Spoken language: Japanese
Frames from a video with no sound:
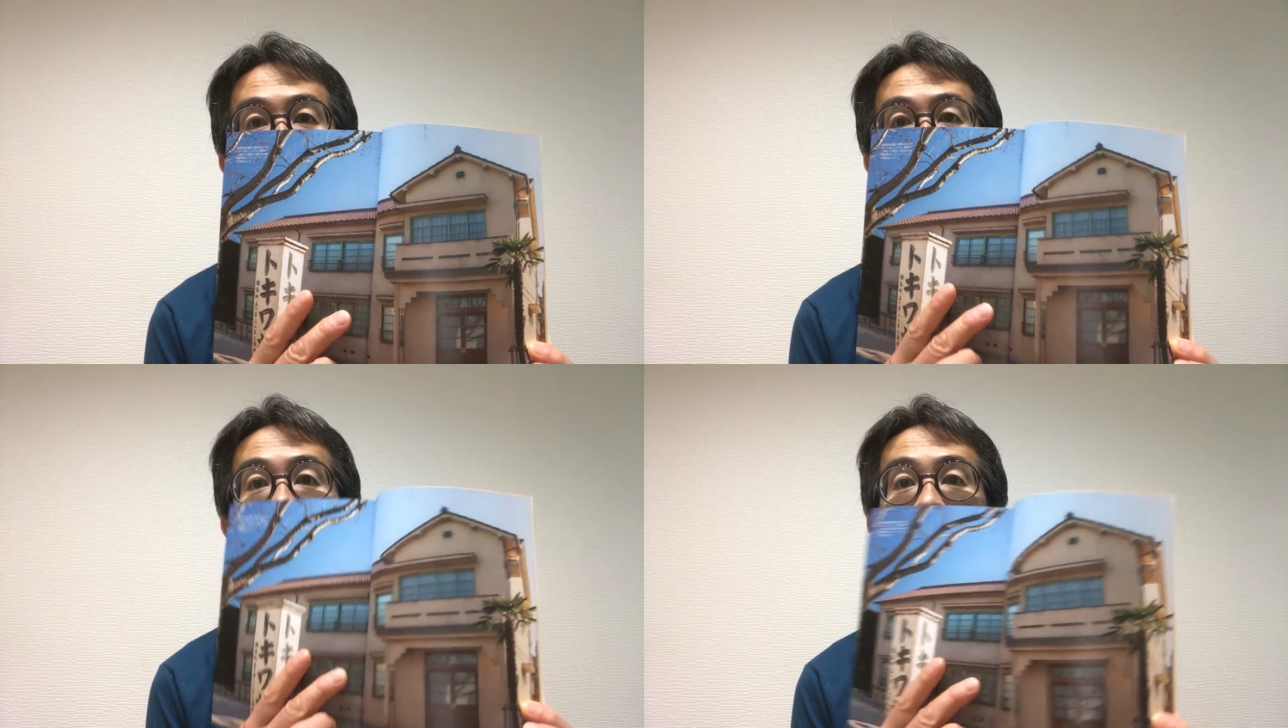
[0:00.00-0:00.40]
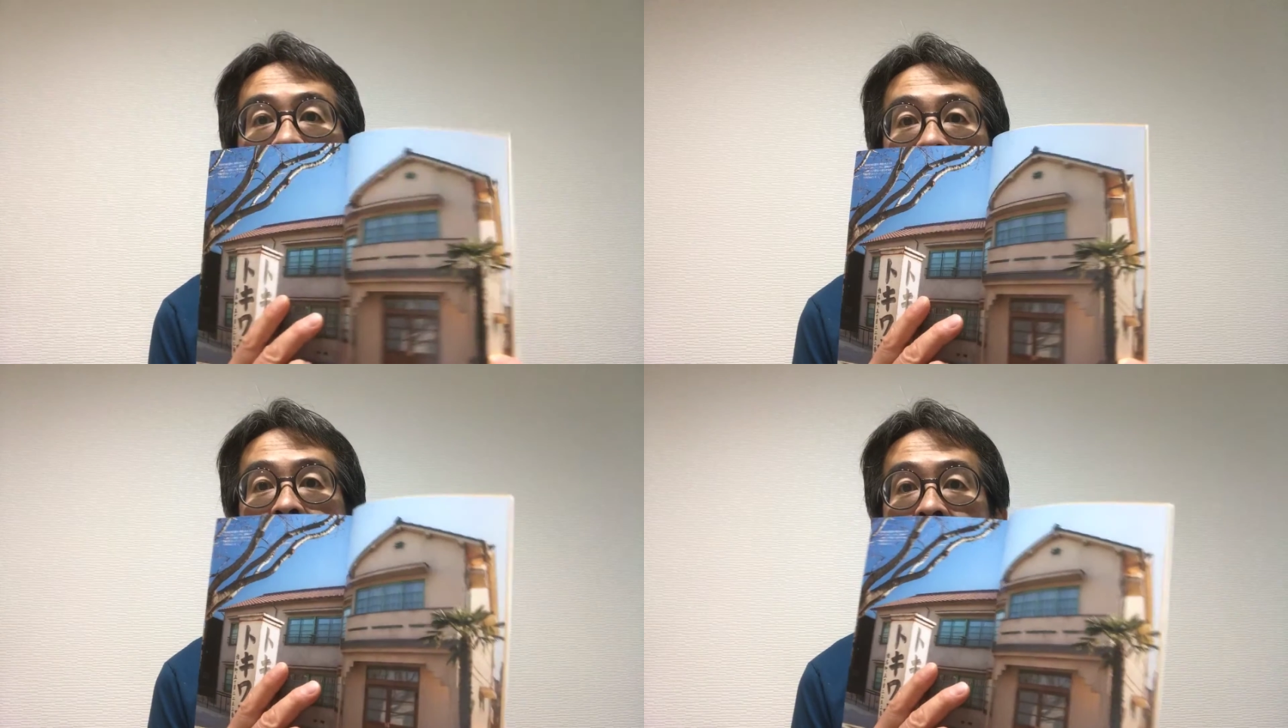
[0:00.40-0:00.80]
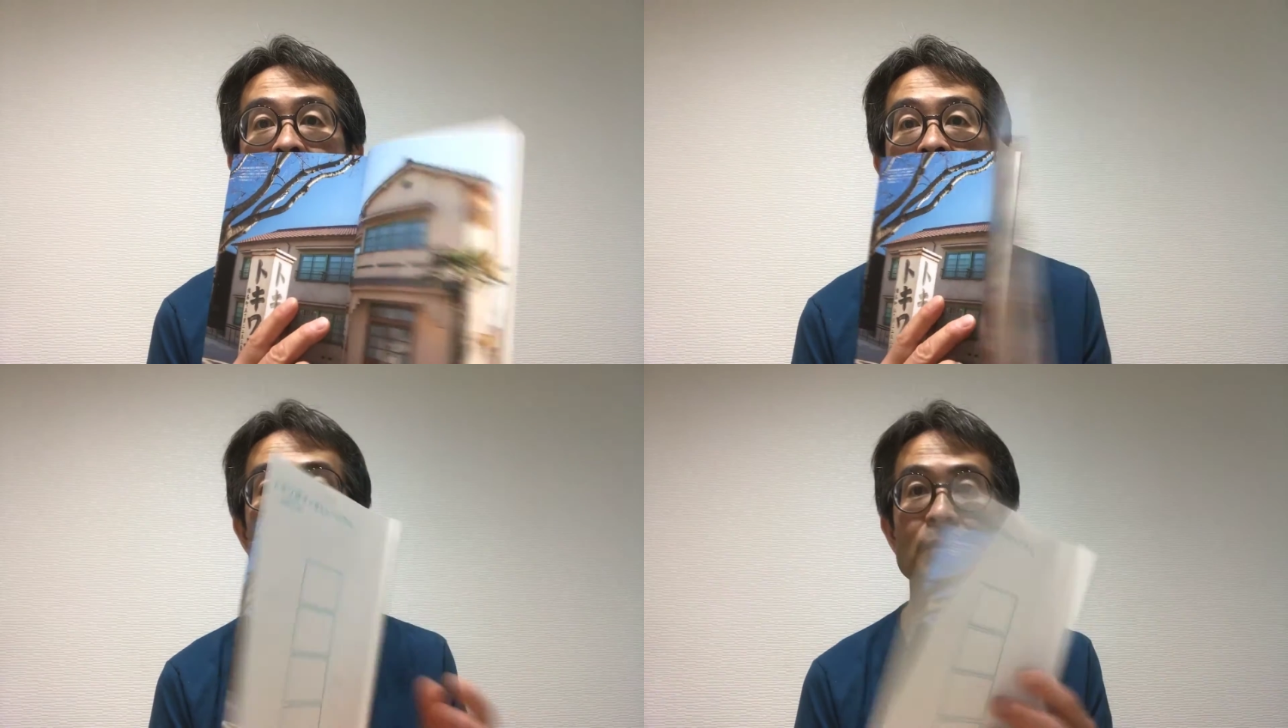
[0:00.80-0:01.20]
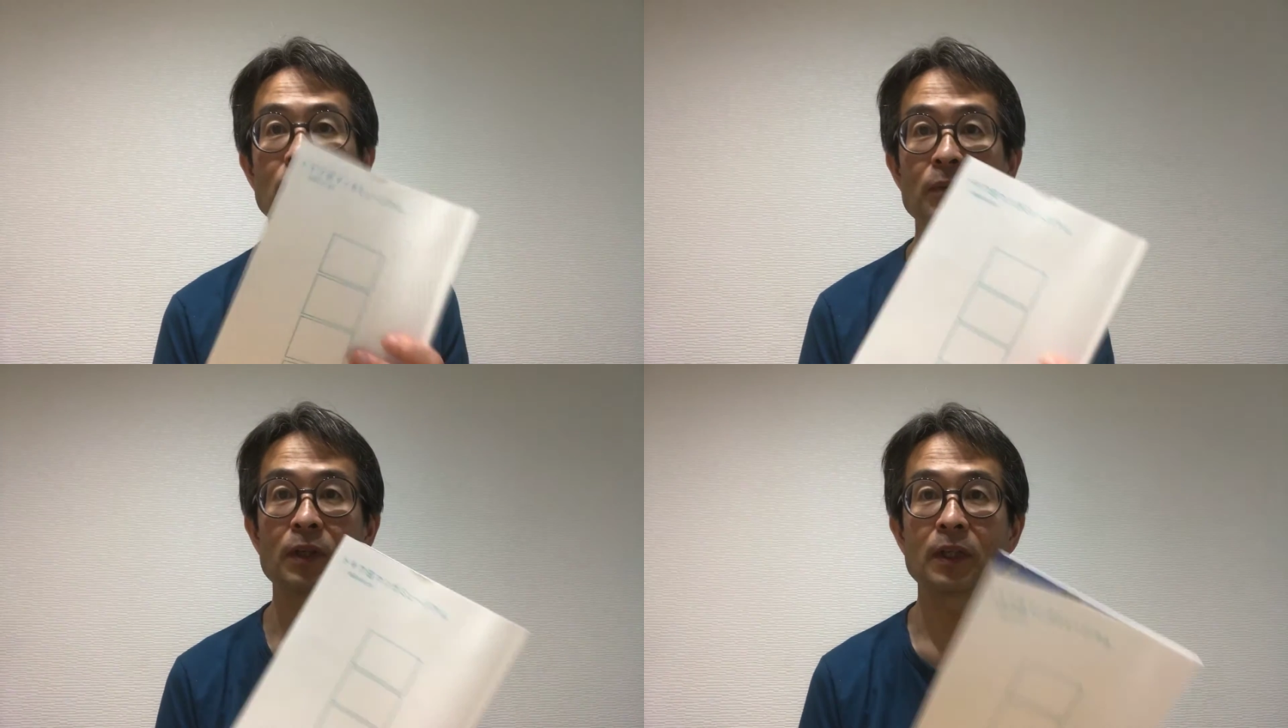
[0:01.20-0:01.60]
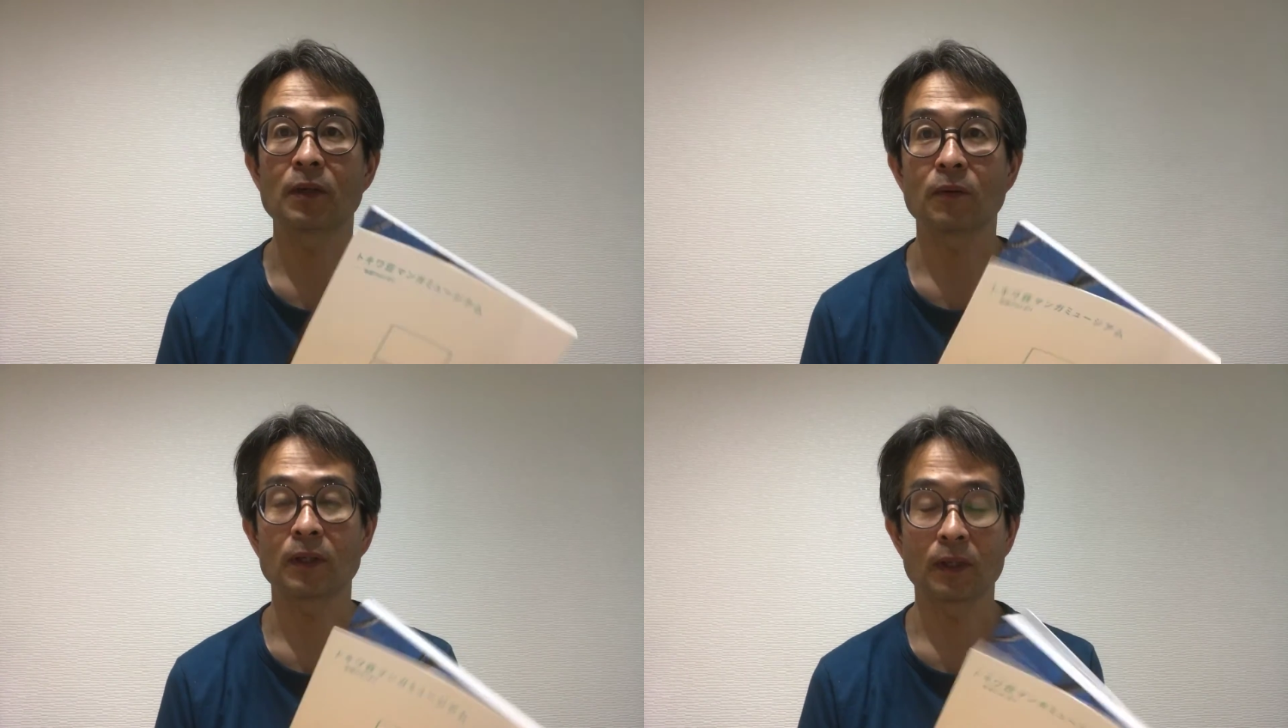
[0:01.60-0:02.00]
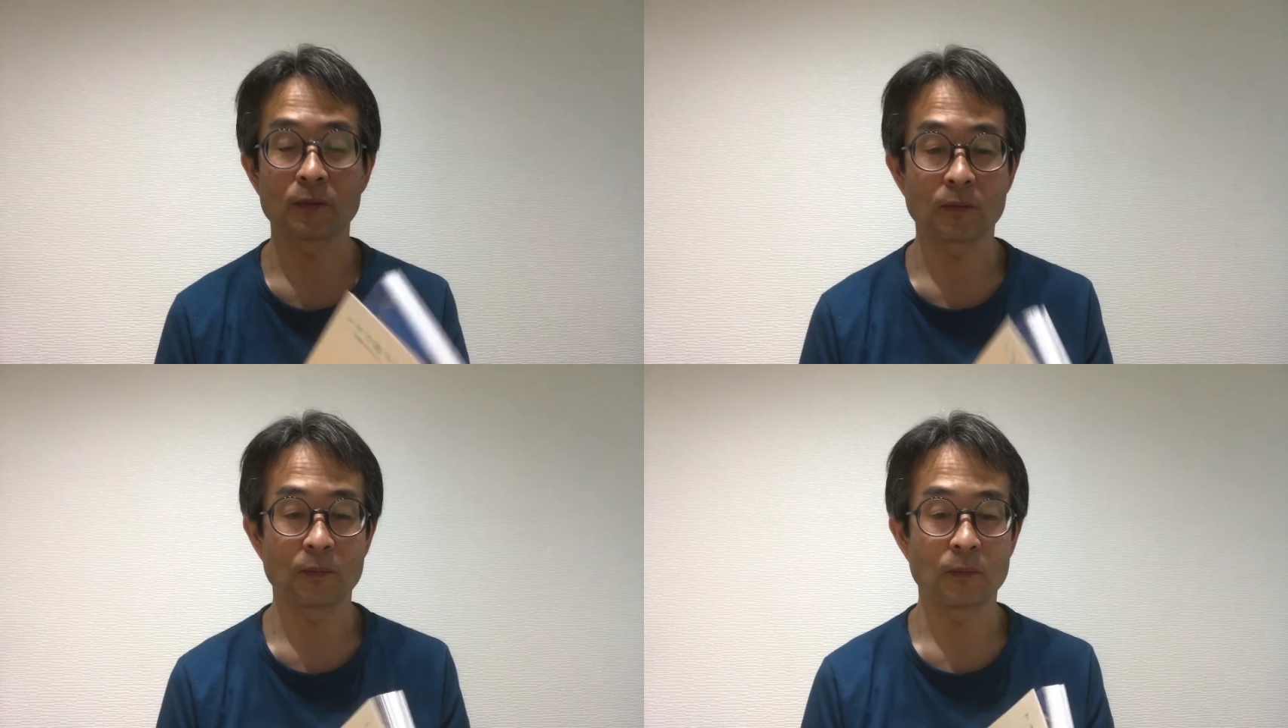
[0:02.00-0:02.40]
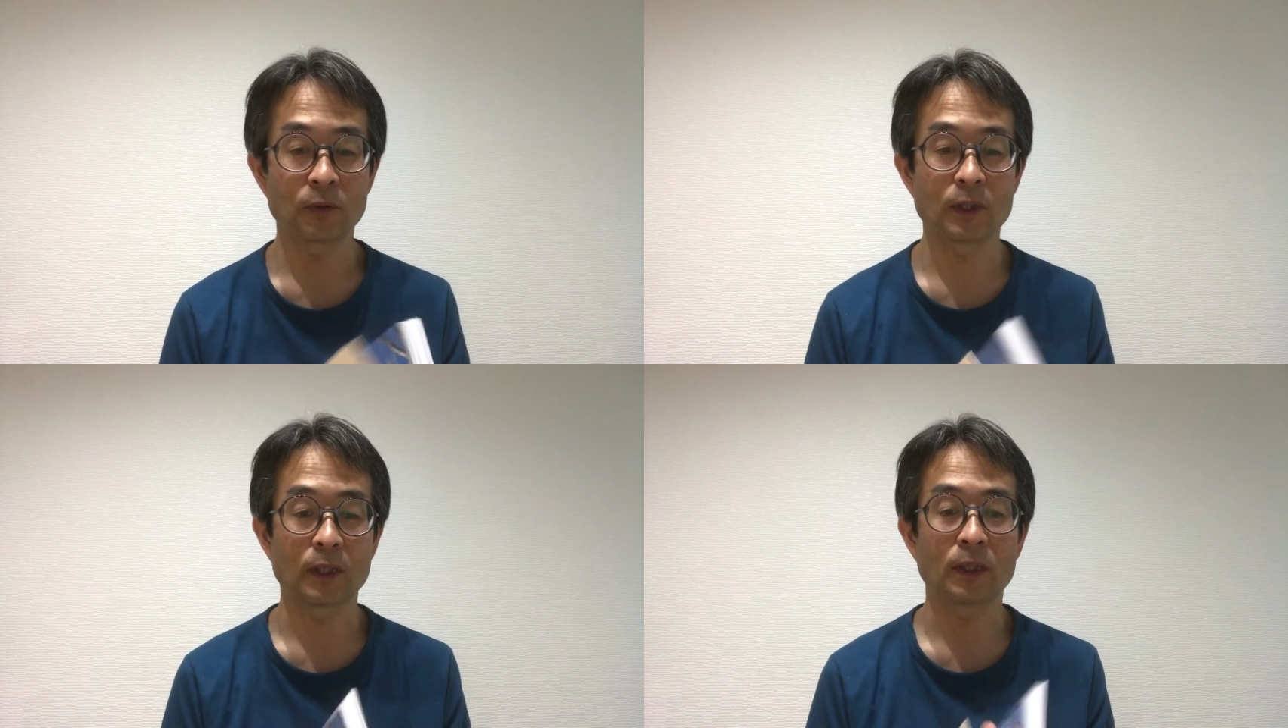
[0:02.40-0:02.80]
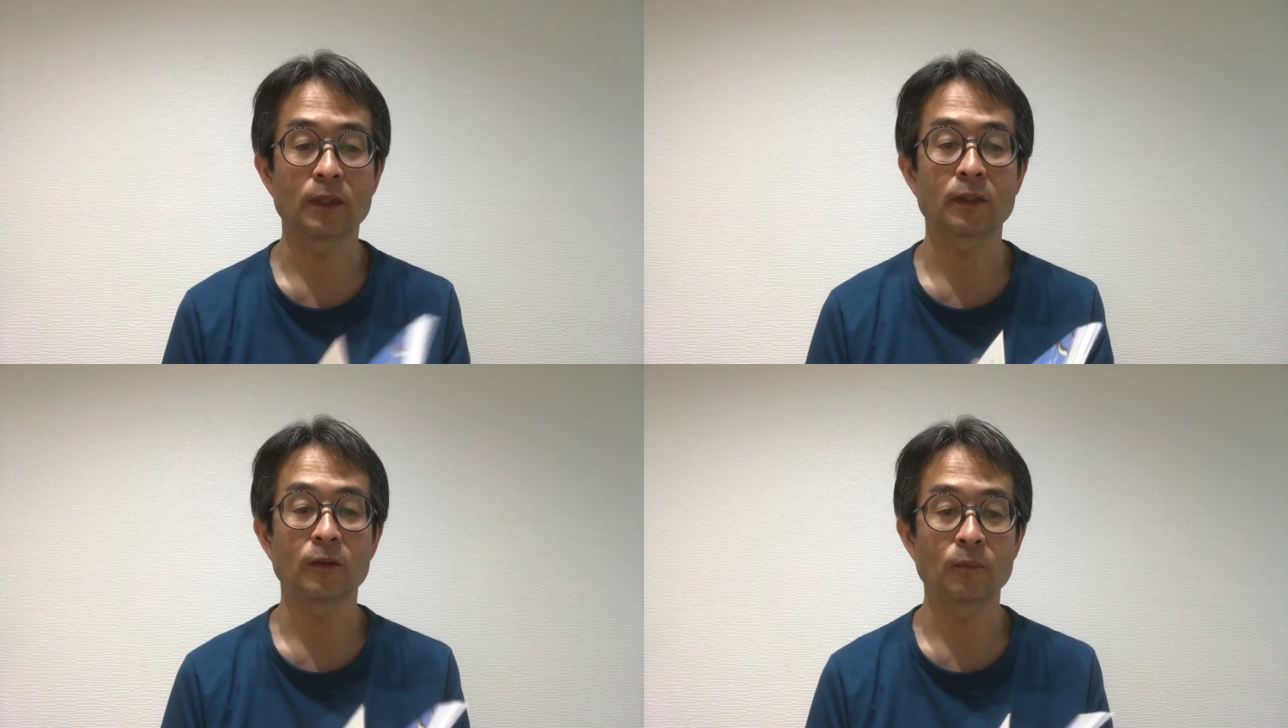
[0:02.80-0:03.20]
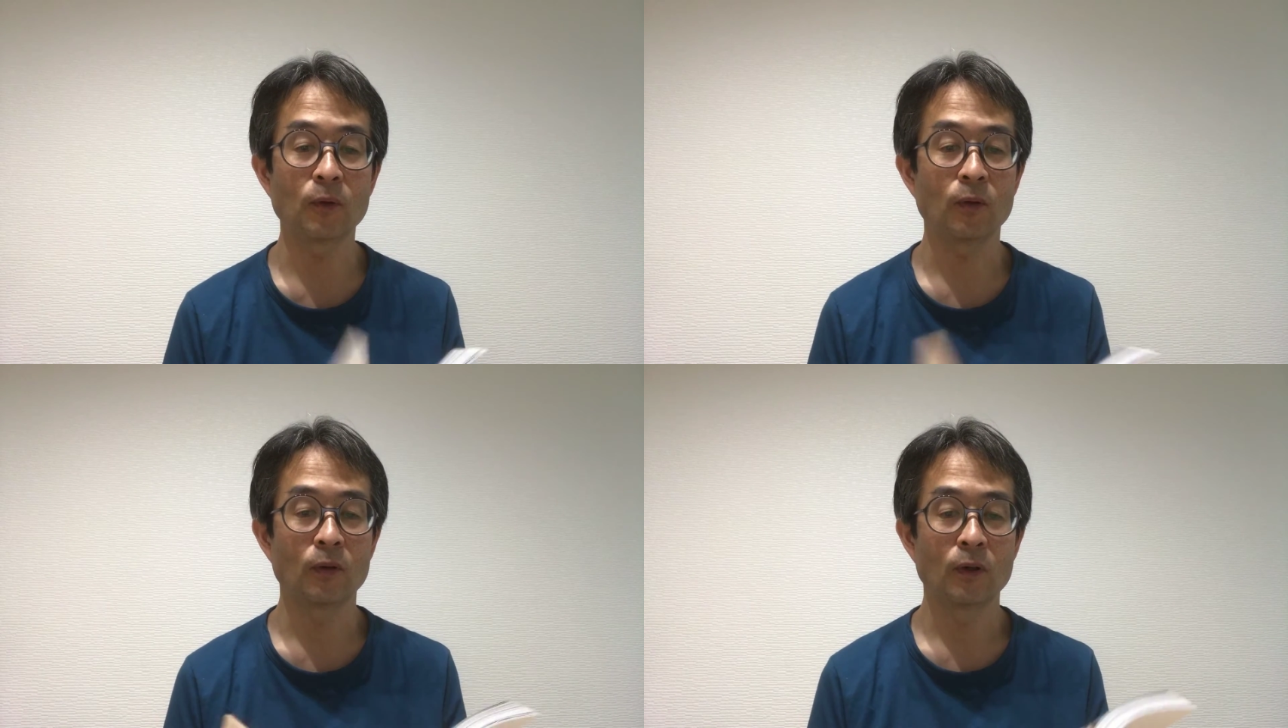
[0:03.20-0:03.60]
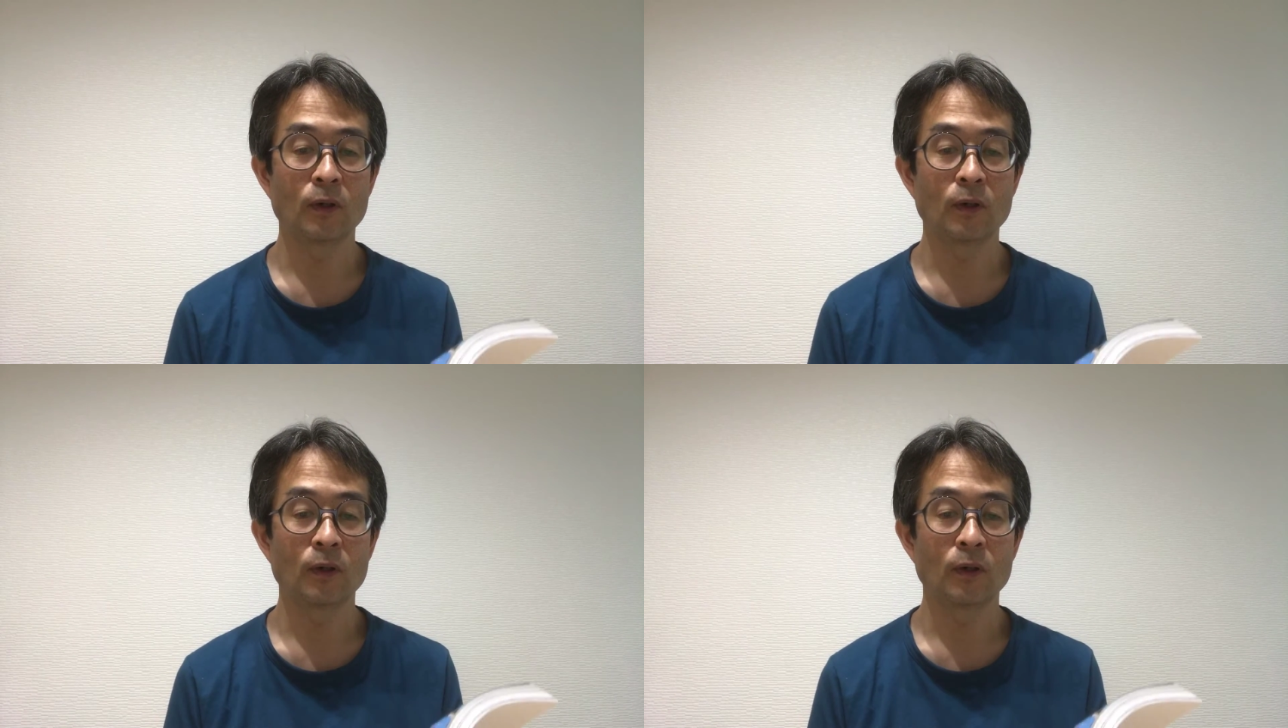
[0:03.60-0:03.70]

なんでね今この本出たのかなと思ってたんですけども